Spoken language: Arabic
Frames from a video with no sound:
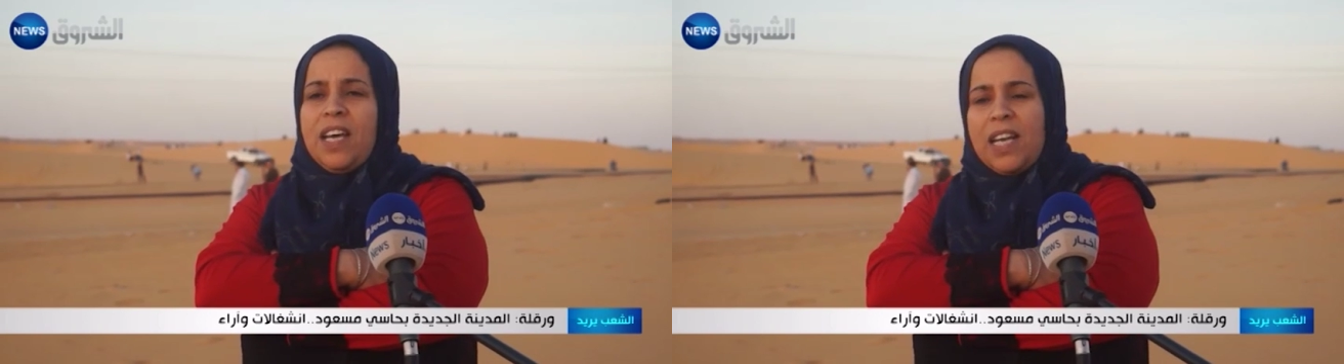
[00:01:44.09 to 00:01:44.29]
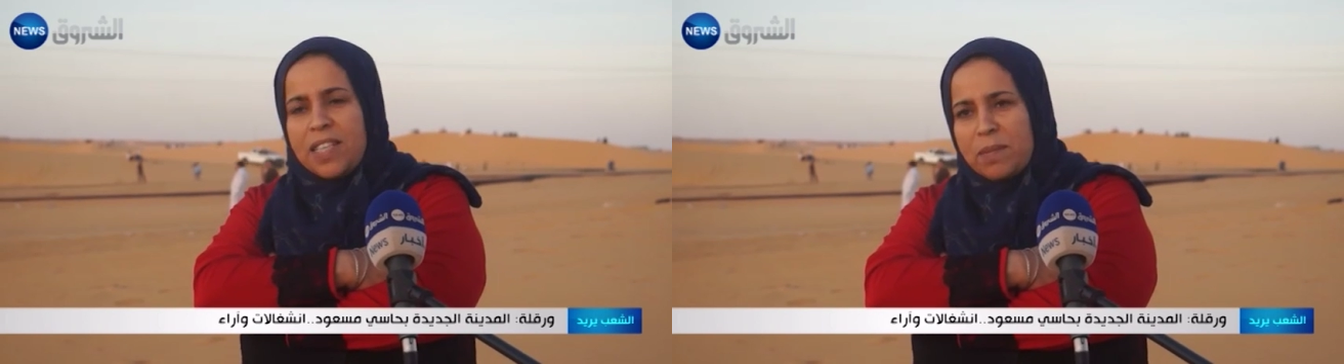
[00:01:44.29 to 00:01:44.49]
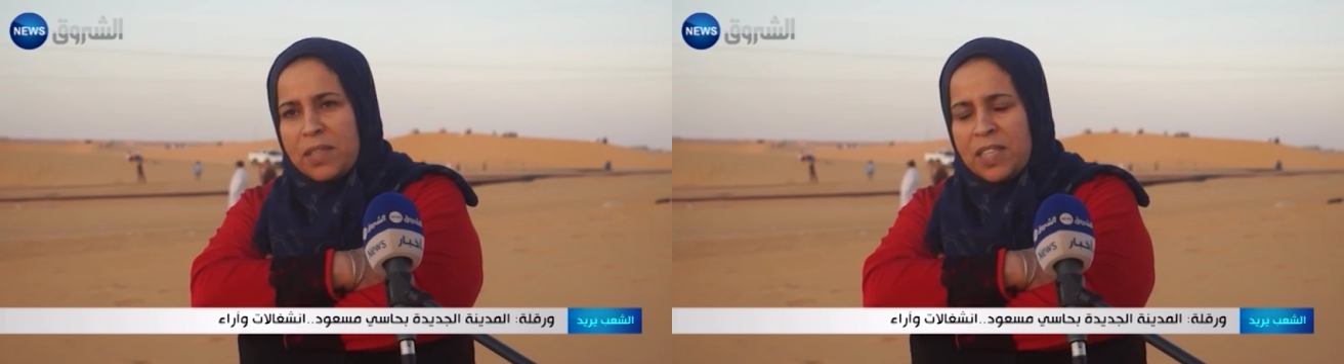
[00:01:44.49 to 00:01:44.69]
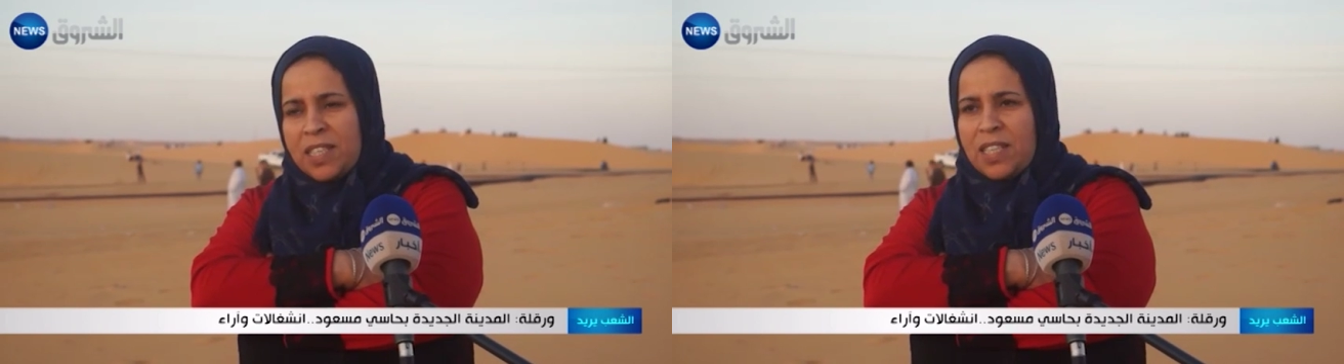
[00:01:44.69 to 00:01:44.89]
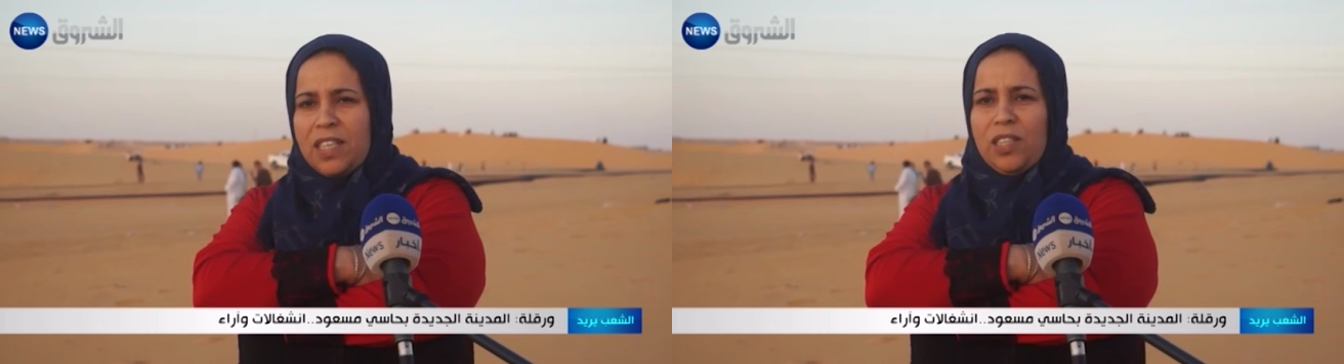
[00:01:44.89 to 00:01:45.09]
الازمه تاع
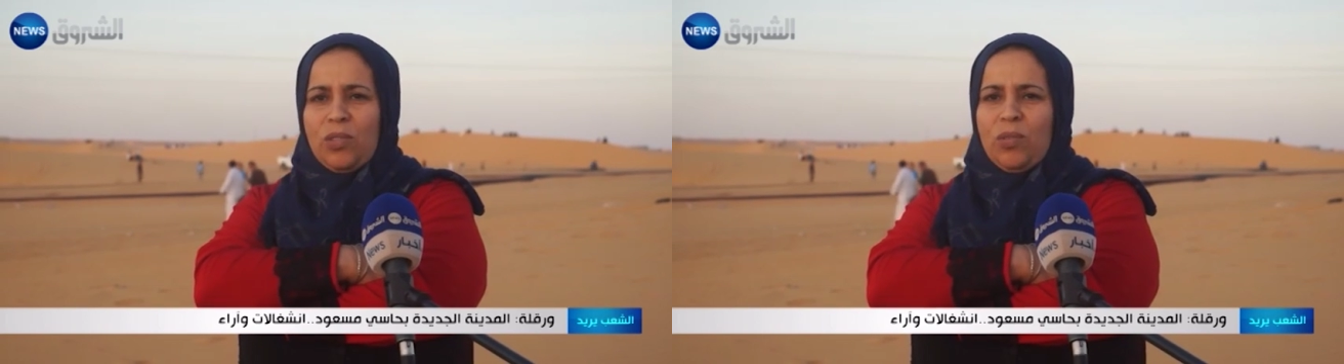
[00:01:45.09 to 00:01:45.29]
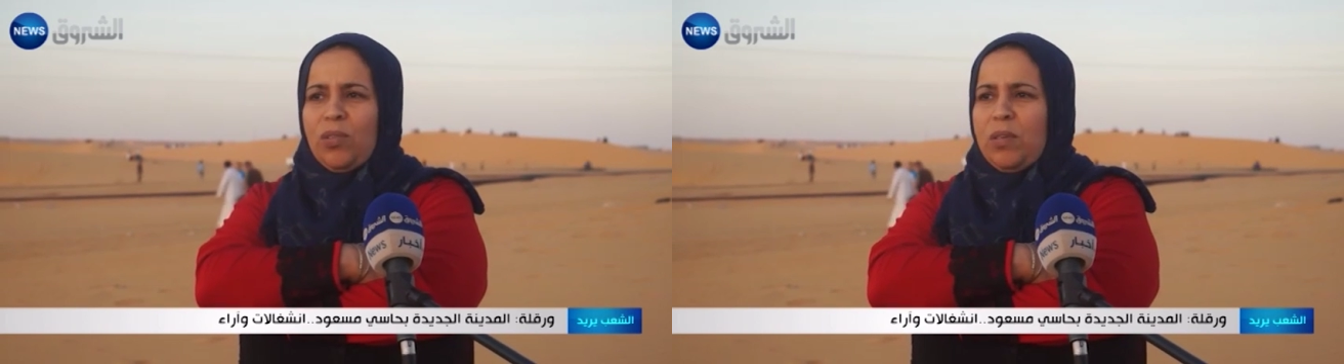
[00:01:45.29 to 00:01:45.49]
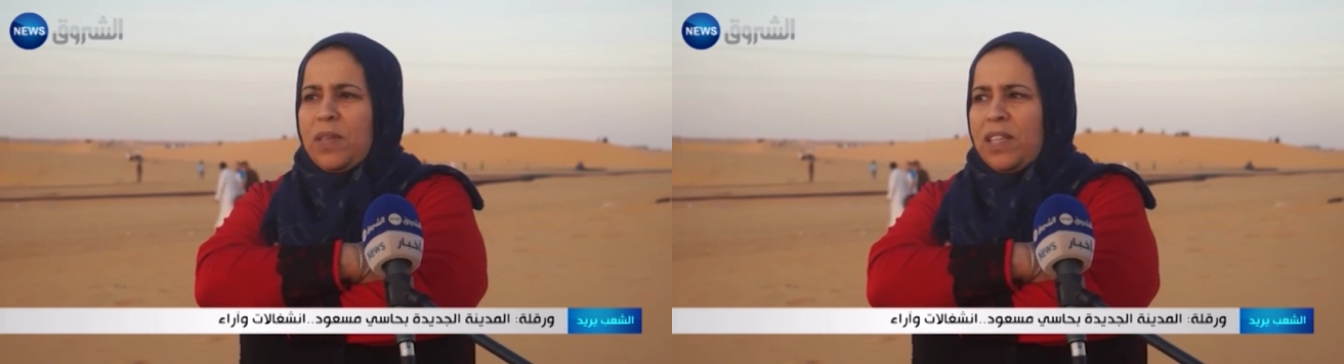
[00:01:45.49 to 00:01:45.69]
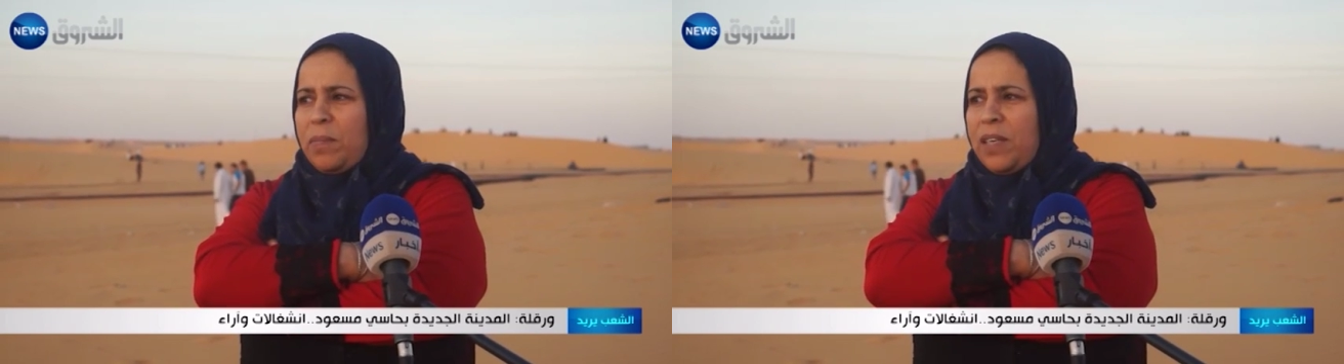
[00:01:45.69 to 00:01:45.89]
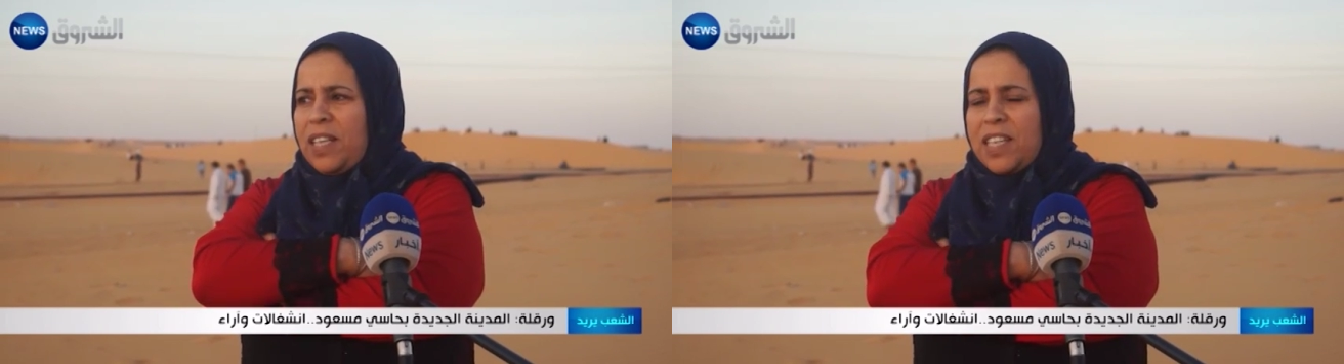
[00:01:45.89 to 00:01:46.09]
السكن تروح ماذا
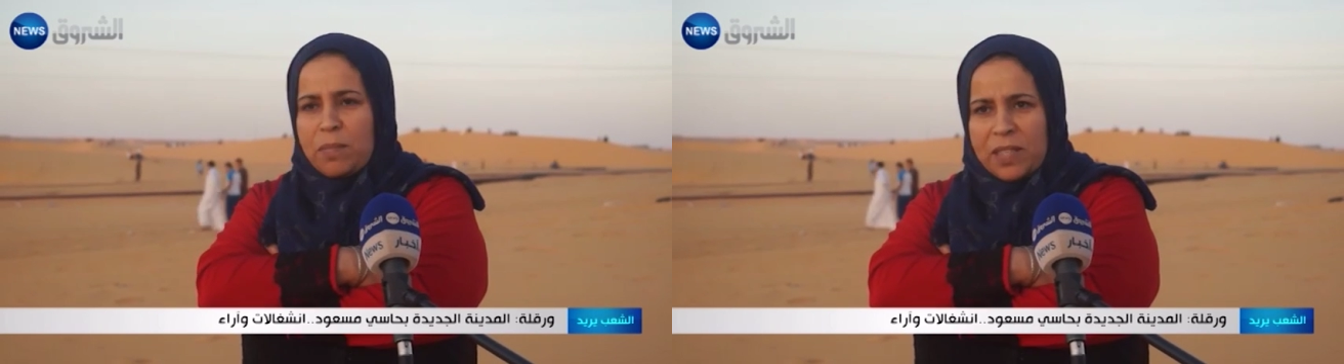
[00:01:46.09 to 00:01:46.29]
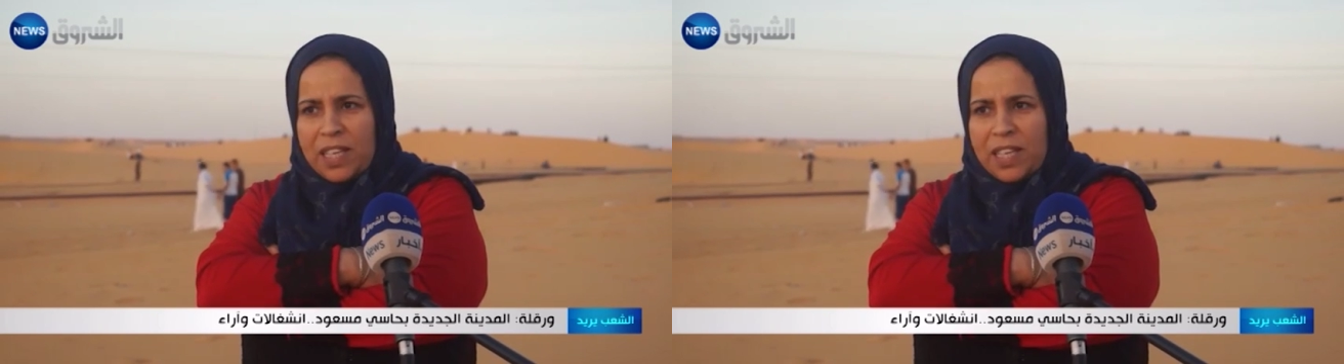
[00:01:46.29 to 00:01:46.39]
بينا الازمه